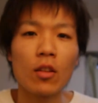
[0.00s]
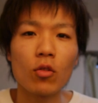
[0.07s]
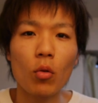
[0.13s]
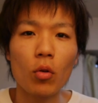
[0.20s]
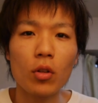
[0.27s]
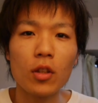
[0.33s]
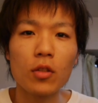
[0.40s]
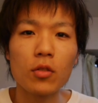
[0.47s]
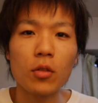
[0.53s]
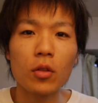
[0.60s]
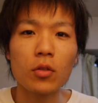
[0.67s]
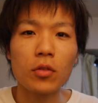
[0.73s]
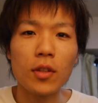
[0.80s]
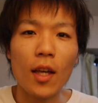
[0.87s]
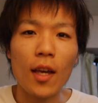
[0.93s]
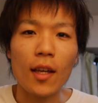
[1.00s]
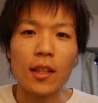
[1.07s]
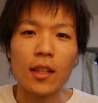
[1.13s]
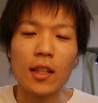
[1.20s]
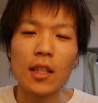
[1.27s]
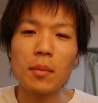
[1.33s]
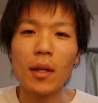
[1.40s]
ということ
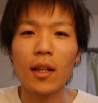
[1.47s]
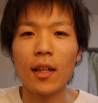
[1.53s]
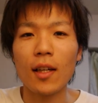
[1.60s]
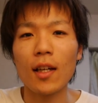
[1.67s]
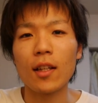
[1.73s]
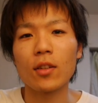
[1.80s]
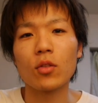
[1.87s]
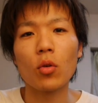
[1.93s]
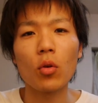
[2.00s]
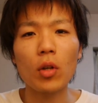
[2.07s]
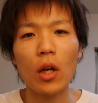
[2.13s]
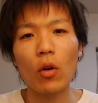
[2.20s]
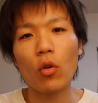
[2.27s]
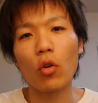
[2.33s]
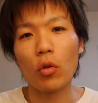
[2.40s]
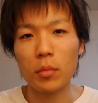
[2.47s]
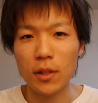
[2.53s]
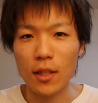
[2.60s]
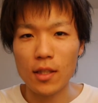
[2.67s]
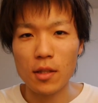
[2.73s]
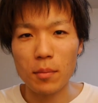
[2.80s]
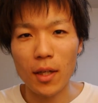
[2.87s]
で、今から動画をお見
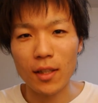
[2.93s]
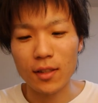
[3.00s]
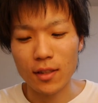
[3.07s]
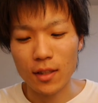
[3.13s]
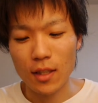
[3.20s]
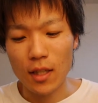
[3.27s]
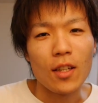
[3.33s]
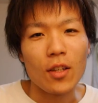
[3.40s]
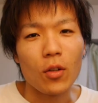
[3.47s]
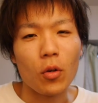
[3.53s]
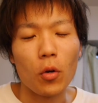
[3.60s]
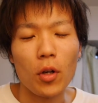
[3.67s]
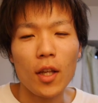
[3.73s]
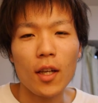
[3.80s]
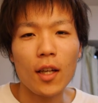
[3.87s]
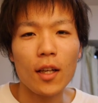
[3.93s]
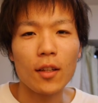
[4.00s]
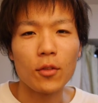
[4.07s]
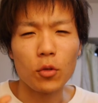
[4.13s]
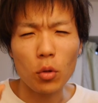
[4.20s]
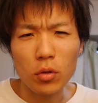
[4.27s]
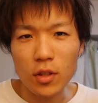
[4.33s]
せします。これ
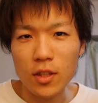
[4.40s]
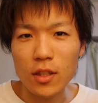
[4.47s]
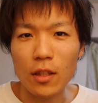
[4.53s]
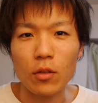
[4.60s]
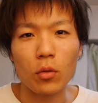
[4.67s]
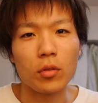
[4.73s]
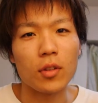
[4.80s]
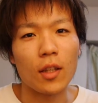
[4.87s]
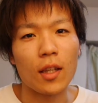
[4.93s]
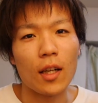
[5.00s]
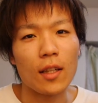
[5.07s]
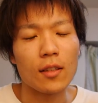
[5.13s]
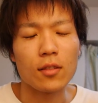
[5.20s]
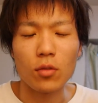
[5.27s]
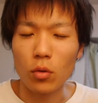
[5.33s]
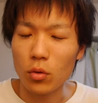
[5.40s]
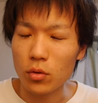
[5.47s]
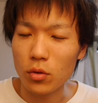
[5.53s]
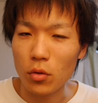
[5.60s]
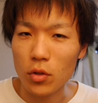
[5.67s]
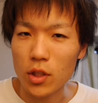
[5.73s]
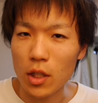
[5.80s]
がどっちで撮ったか想
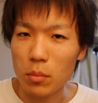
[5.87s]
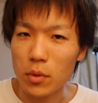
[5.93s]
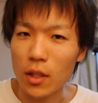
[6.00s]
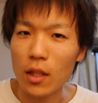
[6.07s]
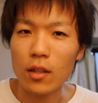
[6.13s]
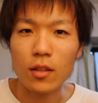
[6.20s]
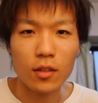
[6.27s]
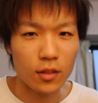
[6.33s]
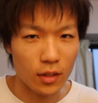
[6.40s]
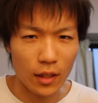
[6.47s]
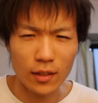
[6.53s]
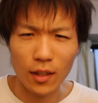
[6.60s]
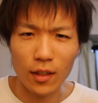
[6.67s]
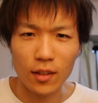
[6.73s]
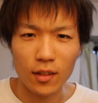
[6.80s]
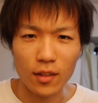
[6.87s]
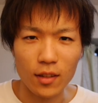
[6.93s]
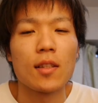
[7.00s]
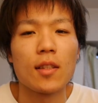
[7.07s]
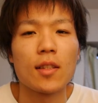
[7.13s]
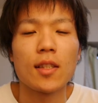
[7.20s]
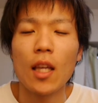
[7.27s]
像してみてください。
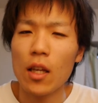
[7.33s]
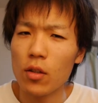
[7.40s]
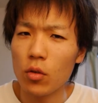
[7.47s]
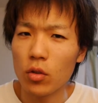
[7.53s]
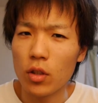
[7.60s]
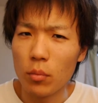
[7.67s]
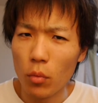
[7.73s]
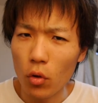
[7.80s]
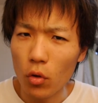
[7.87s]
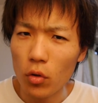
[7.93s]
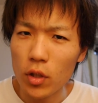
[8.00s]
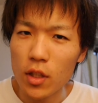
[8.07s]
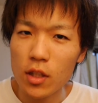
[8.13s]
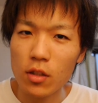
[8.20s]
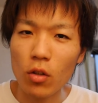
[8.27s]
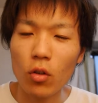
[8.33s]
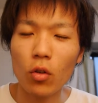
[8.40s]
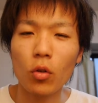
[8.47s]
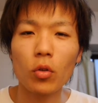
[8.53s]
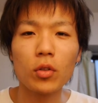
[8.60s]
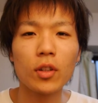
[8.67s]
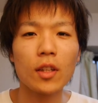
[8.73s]
最後にもう一
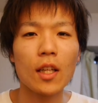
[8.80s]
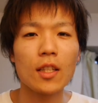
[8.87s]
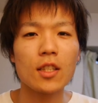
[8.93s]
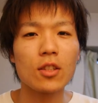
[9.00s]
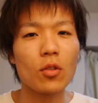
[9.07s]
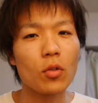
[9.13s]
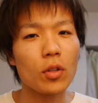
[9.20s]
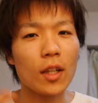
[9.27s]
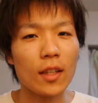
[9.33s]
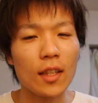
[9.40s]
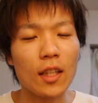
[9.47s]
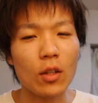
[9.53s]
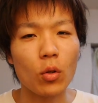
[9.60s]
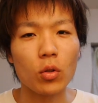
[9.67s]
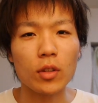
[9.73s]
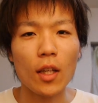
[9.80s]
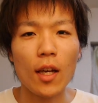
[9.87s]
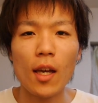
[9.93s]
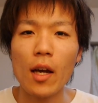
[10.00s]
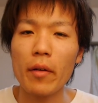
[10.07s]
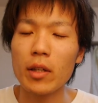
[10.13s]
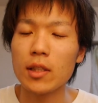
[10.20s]
度同じ動画に
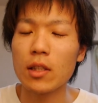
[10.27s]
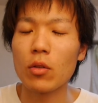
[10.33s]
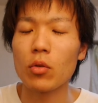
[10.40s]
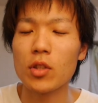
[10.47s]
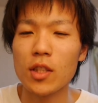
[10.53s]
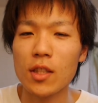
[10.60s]
答え合わせを